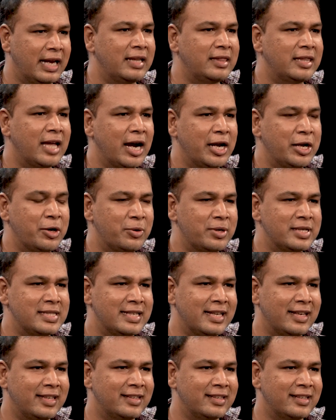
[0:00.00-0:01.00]
என் தாயோடு
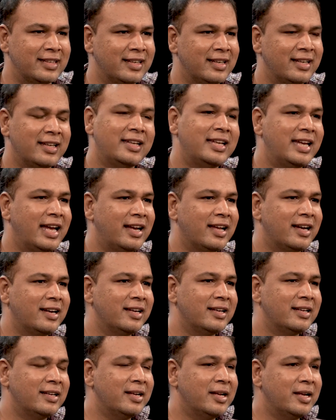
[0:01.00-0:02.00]
சேர்த்து ஏன்னா
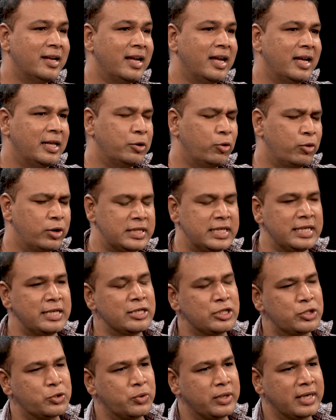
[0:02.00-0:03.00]
இந்த ஒரு
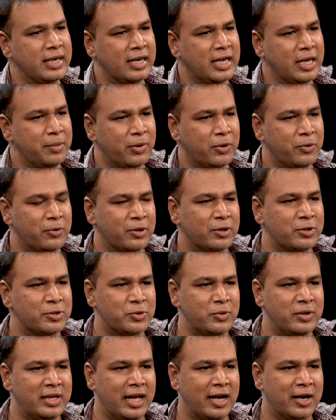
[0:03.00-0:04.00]
சின்ன ஸ்டோரி கண்டிப்பாக உங்களுக்கு
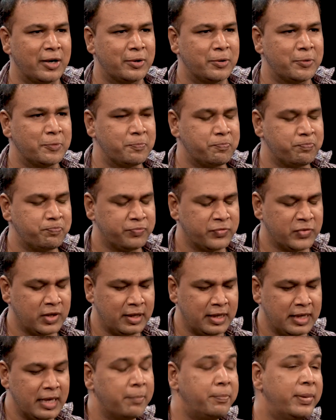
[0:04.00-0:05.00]
சொல்லி ஆகணும்
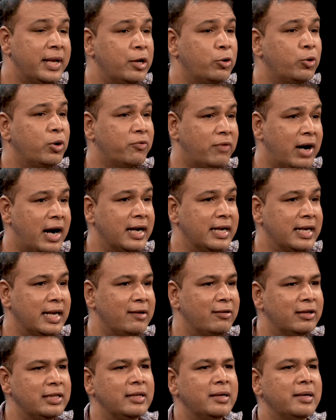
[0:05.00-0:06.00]
எப்படி என்னோடய
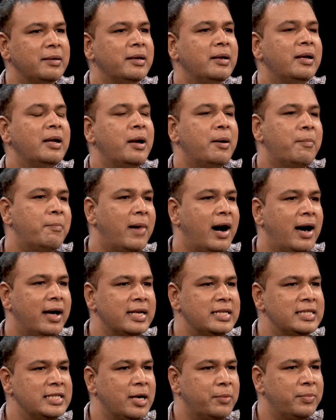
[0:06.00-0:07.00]
வாழ்க்கை வந்து
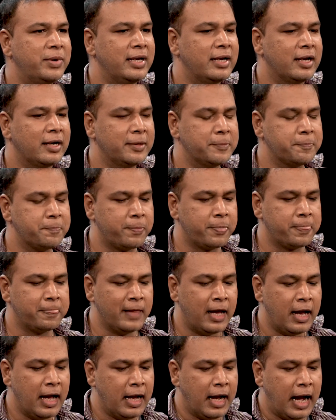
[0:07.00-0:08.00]
மாறுச்சு அப்படின்னா
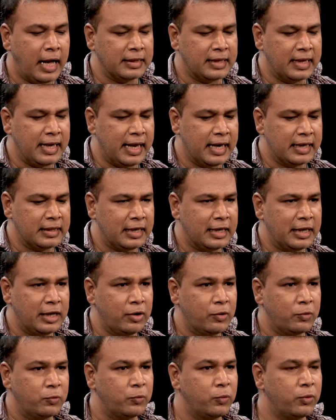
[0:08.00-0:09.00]
அந்த நேரத்தில்
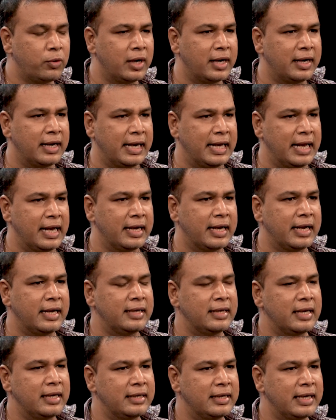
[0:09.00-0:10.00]
ஊரில் நிறைய
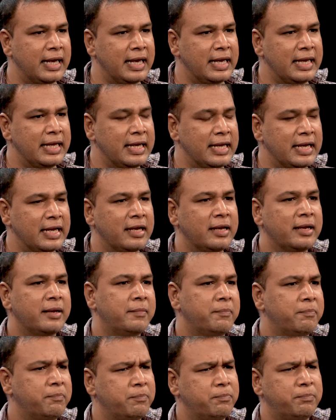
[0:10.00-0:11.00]
கிண்டல் கேலி
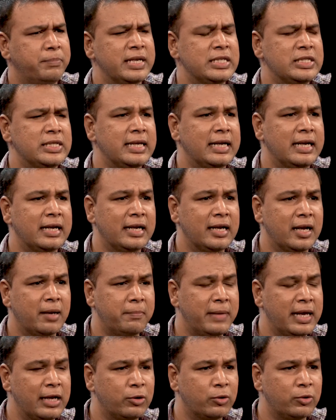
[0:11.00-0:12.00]
பிரச்சனைகளை
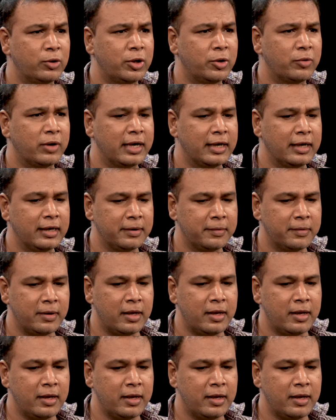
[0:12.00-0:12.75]
நான் மேற்கொண்டுட்டு வரேன்